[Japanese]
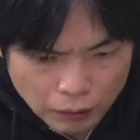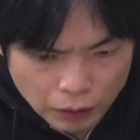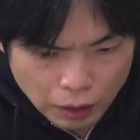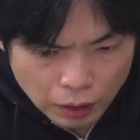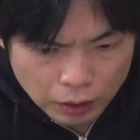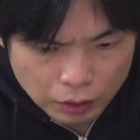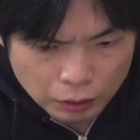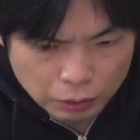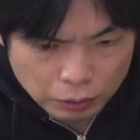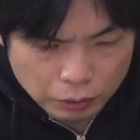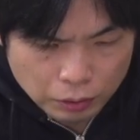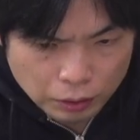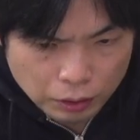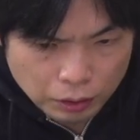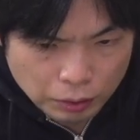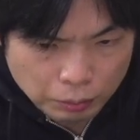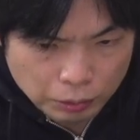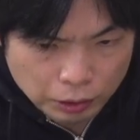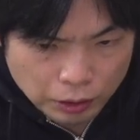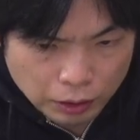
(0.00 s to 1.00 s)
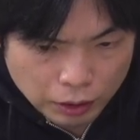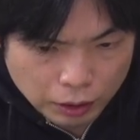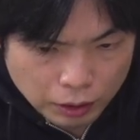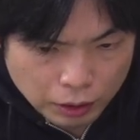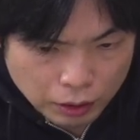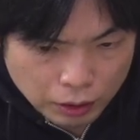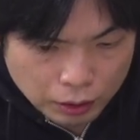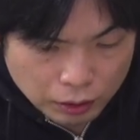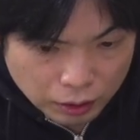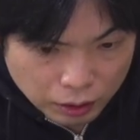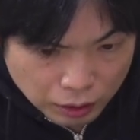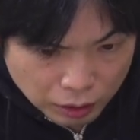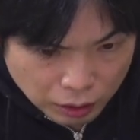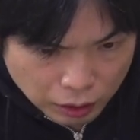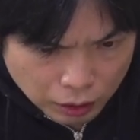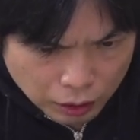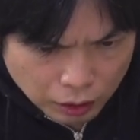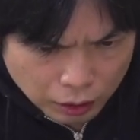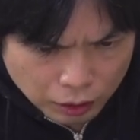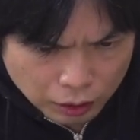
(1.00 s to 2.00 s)
はい、ということで全問正解です。
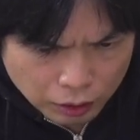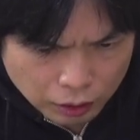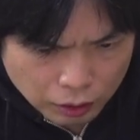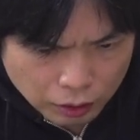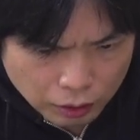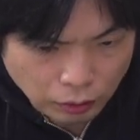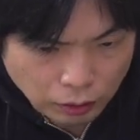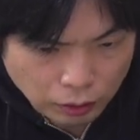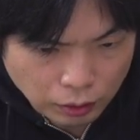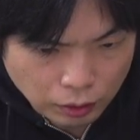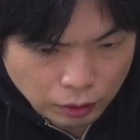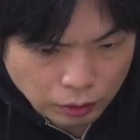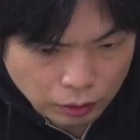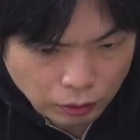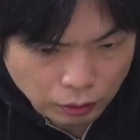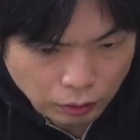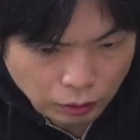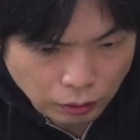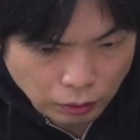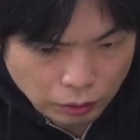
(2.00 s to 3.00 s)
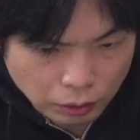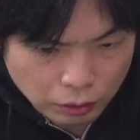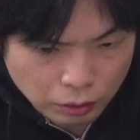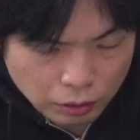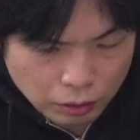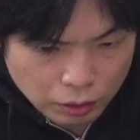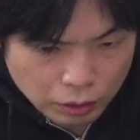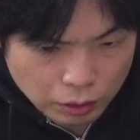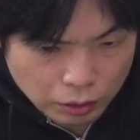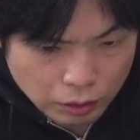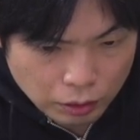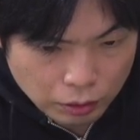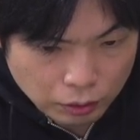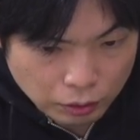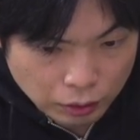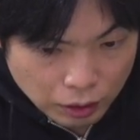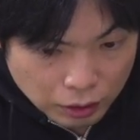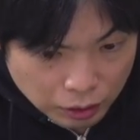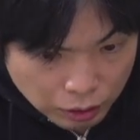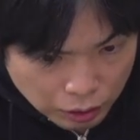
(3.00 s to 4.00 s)
イエイ。そして、お
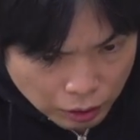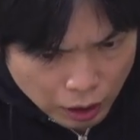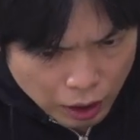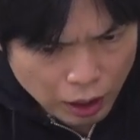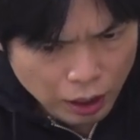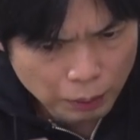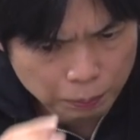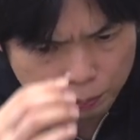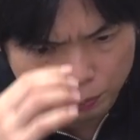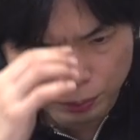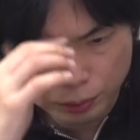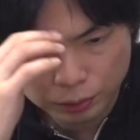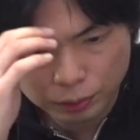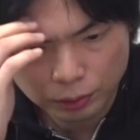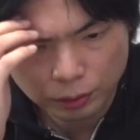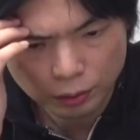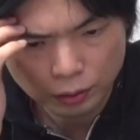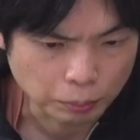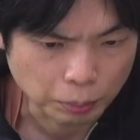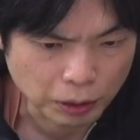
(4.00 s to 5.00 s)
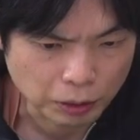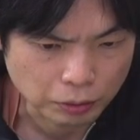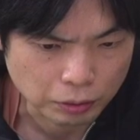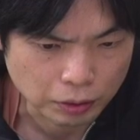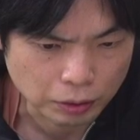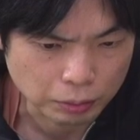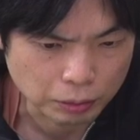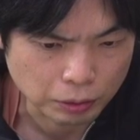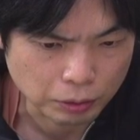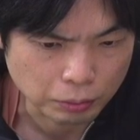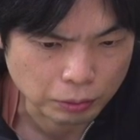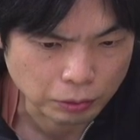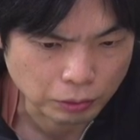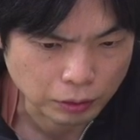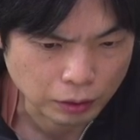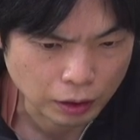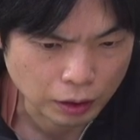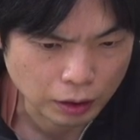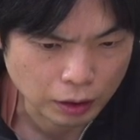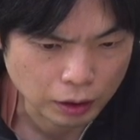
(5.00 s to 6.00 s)
点数アップパート7の
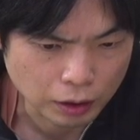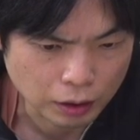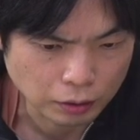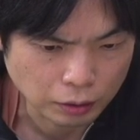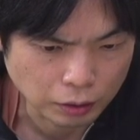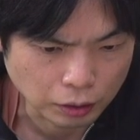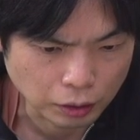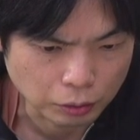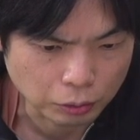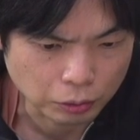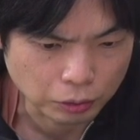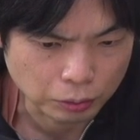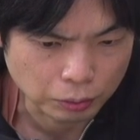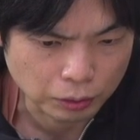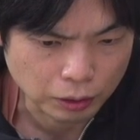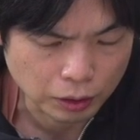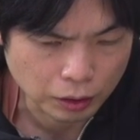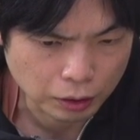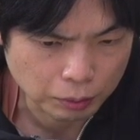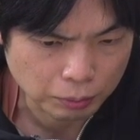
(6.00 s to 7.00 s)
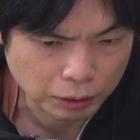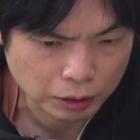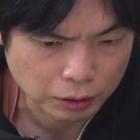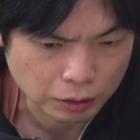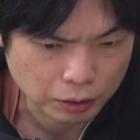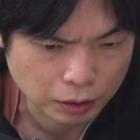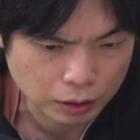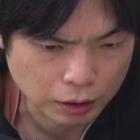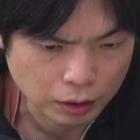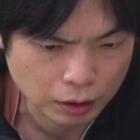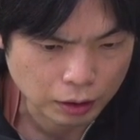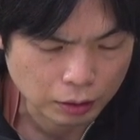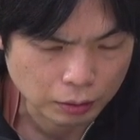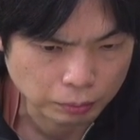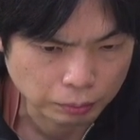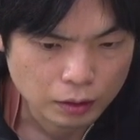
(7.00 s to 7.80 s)
問題やることもできますし、